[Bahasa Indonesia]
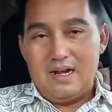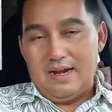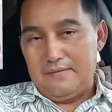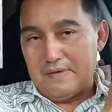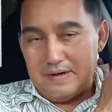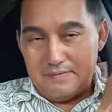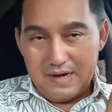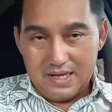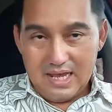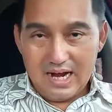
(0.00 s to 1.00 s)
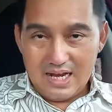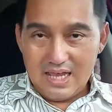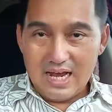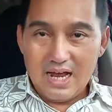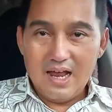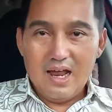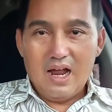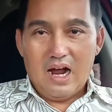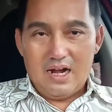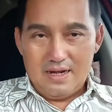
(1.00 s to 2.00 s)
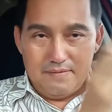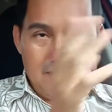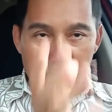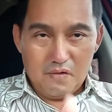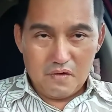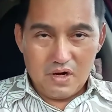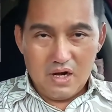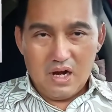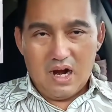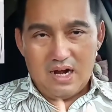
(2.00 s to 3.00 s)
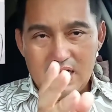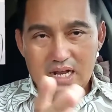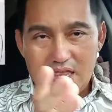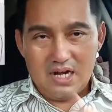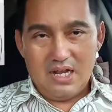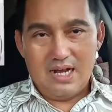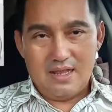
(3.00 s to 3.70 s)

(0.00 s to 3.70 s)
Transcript: Dan pada pagi harinya, Anda bangun, Anda terlihat